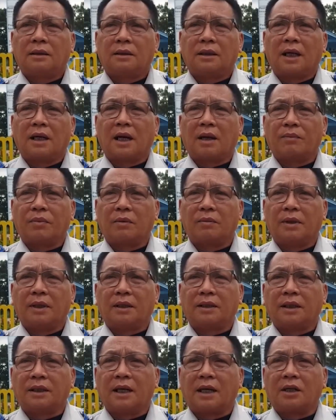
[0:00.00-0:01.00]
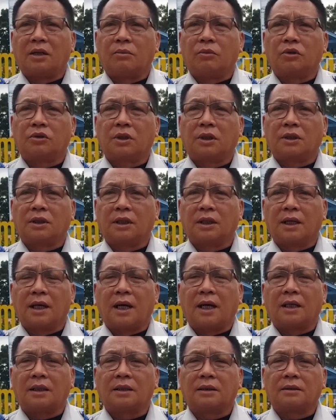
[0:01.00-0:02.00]
dan apabila tidak ada booster 3
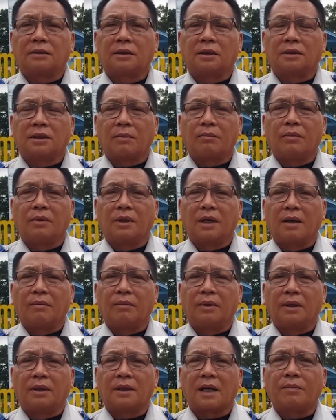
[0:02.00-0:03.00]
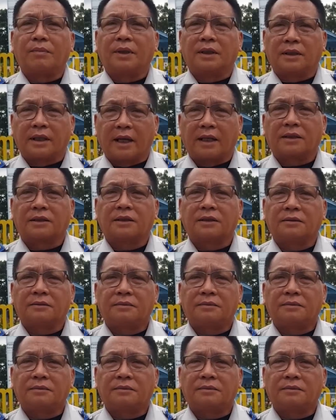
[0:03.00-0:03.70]
tetap mengambil rapid test.